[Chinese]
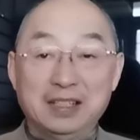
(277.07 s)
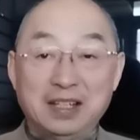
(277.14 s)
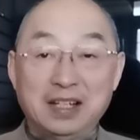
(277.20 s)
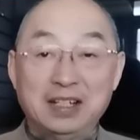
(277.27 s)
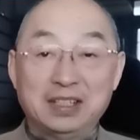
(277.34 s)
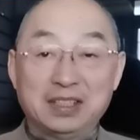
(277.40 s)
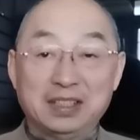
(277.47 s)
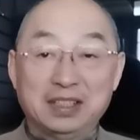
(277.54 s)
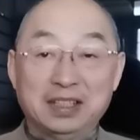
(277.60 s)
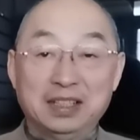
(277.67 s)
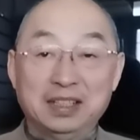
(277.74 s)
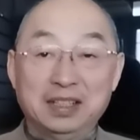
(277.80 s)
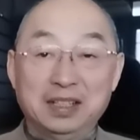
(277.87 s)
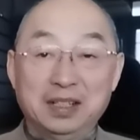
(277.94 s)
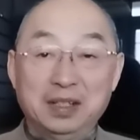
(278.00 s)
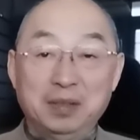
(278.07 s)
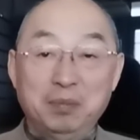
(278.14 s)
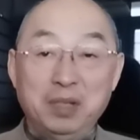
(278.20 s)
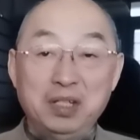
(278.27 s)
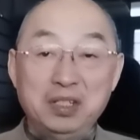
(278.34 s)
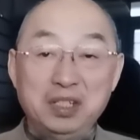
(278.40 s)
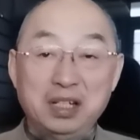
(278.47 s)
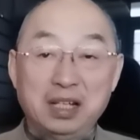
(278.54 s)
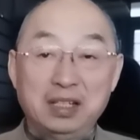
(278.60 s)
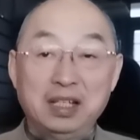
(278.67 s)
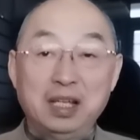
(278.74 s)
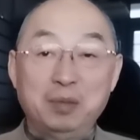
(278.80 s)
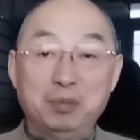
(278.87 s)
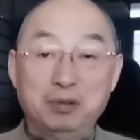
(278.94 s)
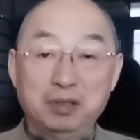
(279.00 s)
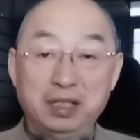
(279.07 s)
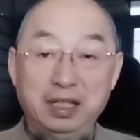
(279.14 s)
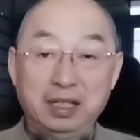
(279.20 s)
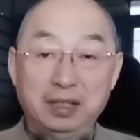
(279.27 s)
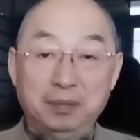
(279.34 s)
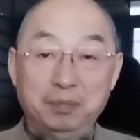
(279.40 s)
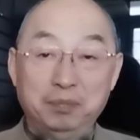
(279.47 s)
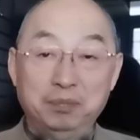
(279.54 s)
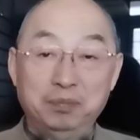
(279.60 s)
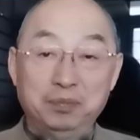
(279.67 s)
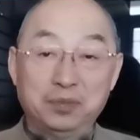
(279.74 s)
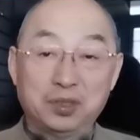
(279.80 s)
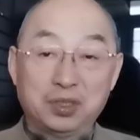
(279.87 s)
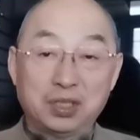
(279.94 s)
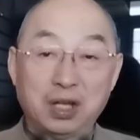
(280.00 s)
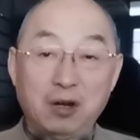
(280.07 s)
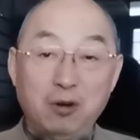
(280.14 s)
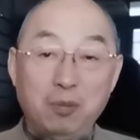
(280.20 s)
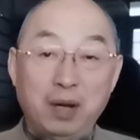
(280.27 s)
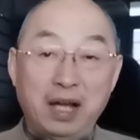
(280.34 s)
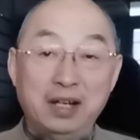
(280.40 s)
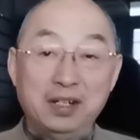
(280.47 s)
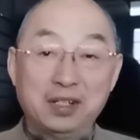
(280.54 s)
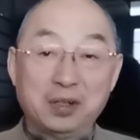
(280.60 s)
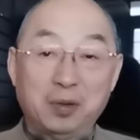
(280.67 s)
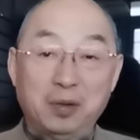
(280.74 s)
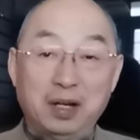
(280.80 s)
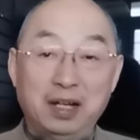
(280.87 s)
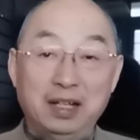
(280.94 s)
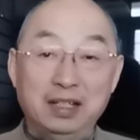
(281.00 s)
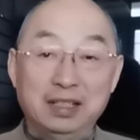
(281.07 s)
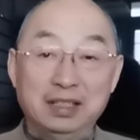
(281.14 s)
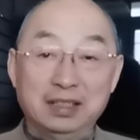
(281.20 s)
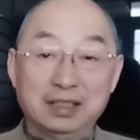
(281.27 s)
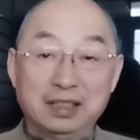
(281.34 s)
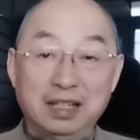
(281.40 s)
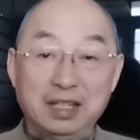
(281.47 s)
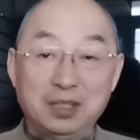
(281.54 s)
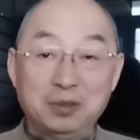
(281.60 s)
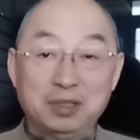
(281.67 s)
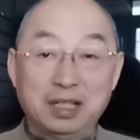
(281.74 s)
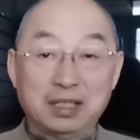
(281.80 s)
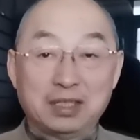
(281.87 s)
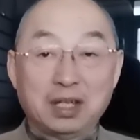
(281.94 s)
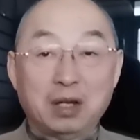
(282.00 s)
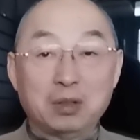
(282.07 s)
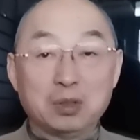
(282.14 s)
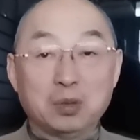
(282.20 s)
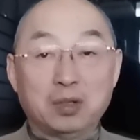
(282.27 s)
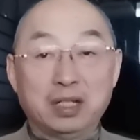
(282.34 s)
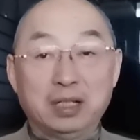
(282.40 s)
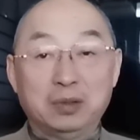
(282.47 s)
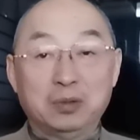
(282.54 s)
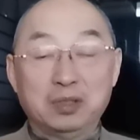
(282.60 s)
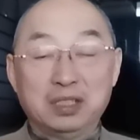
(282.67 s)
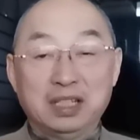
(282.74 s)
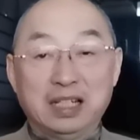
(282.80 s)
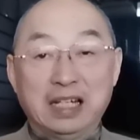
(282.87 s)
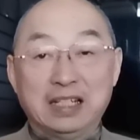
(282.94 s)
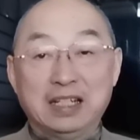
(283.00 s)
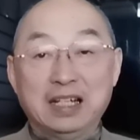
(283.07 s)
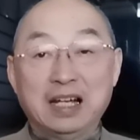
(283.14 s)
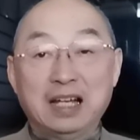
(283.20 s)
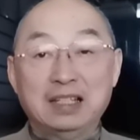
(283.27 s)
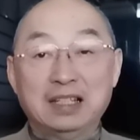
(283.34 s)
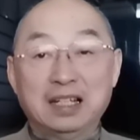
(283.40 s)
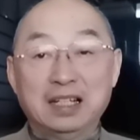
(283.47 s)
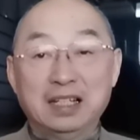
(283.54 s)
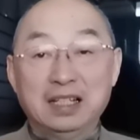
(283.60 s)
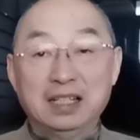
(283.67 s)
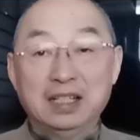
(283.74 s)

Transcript: 但是呢，民进党内部这个操盘手啊，他就在操作这东西，给谁看呢？